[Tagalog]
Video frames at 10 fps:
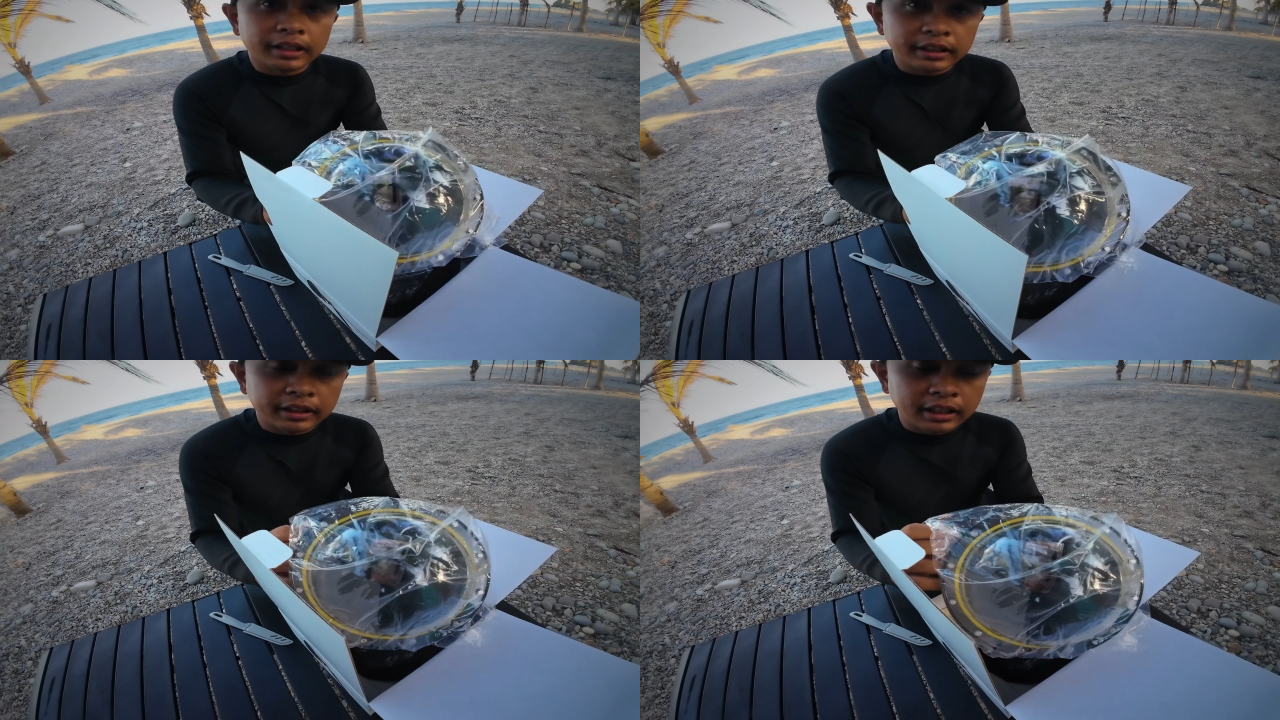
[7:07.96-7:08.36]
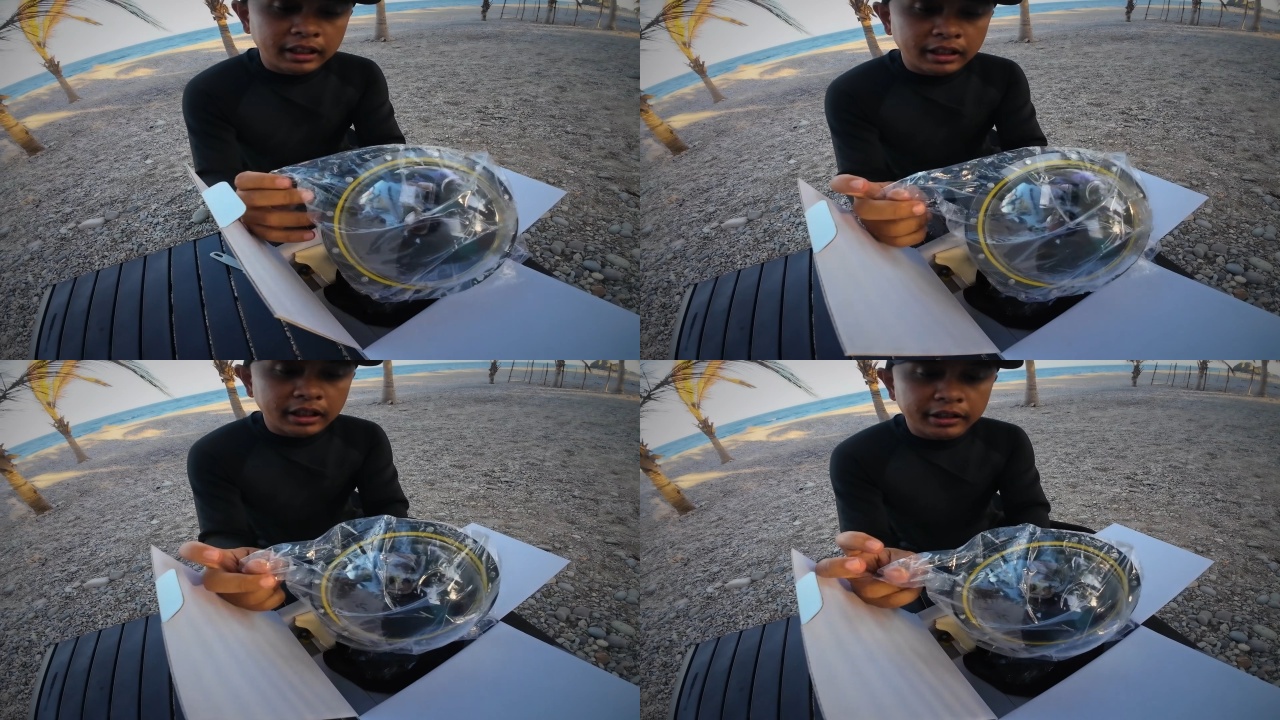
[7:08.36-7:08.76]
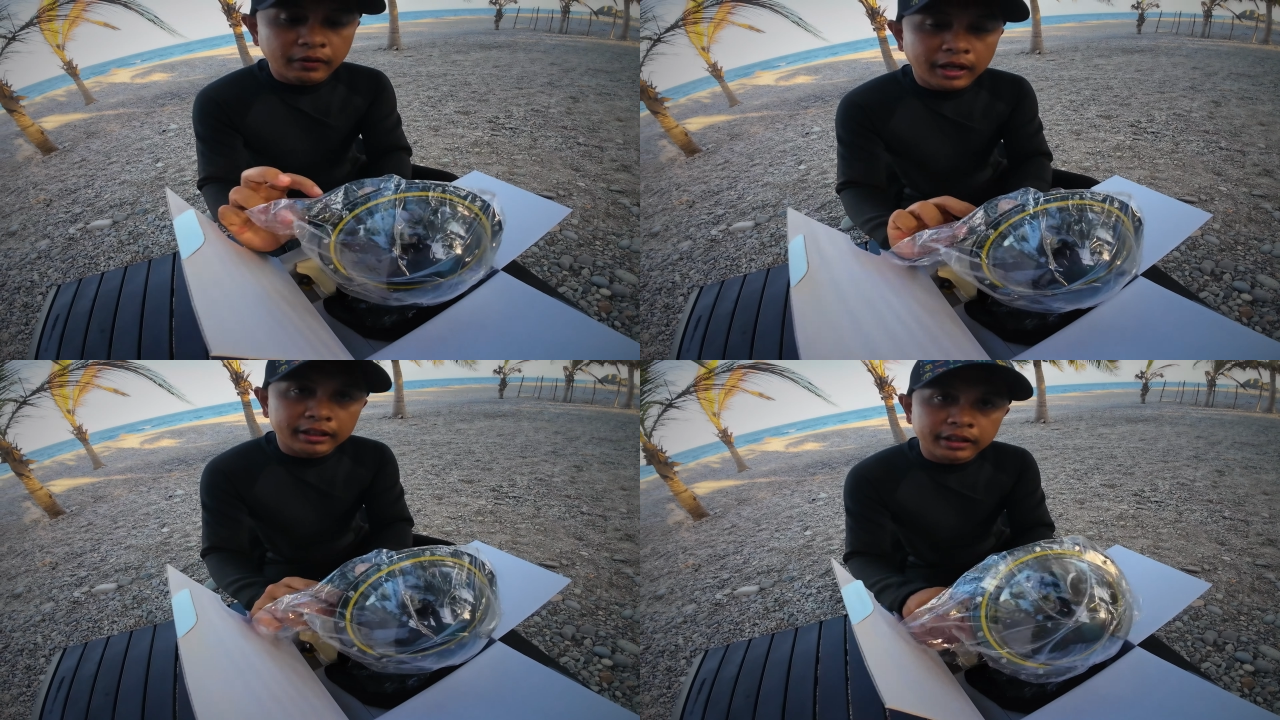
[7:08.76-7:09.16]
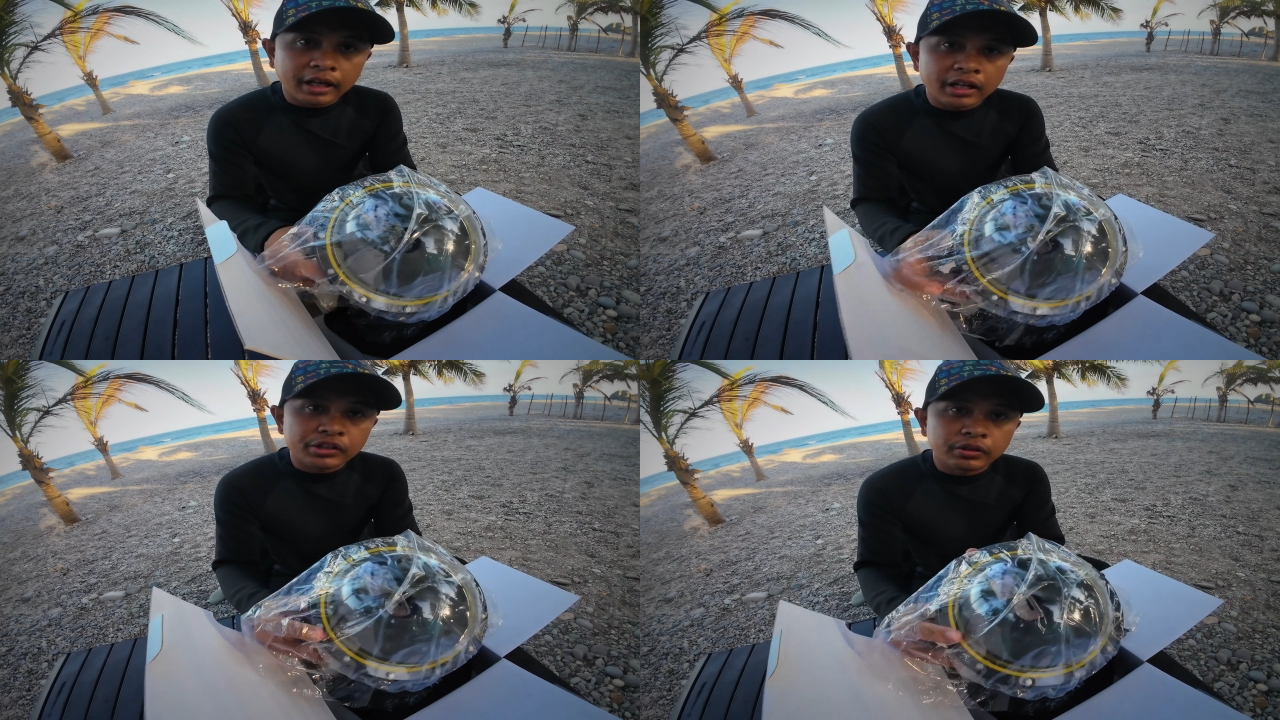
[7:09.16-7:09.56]
natin ilalagay yung ating
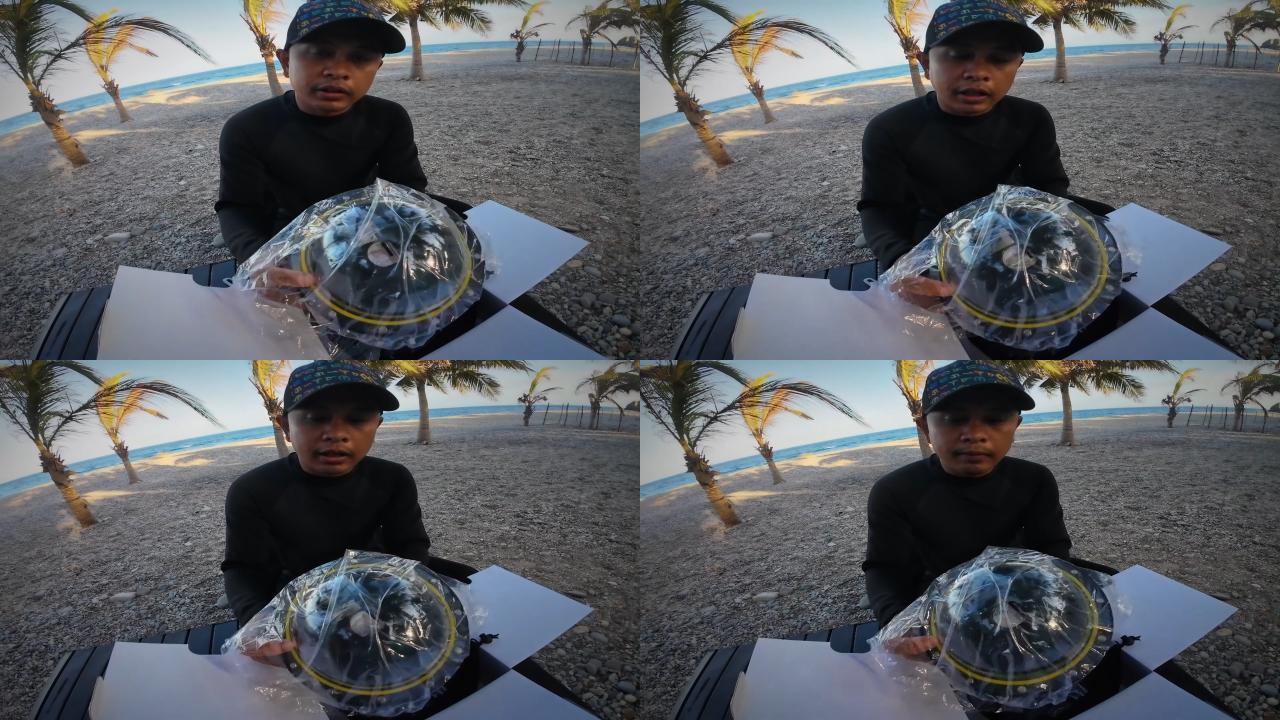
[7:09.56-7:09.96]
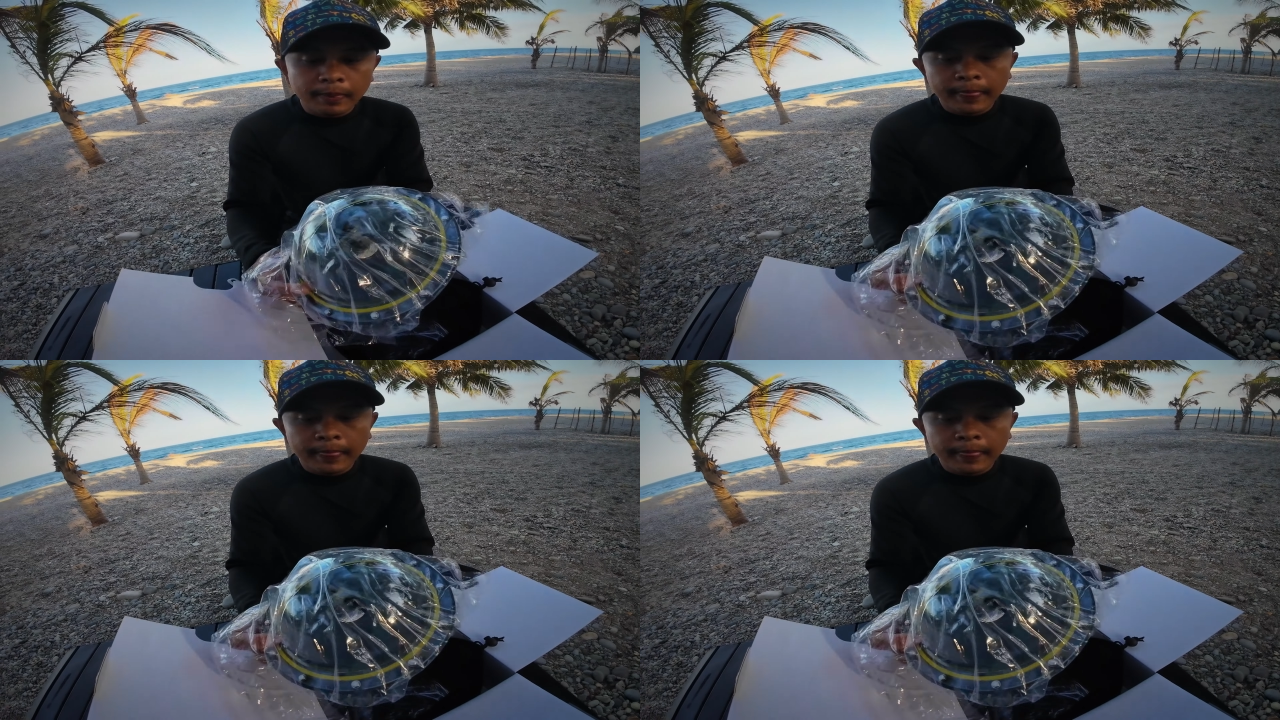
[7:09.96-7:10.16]
action cam.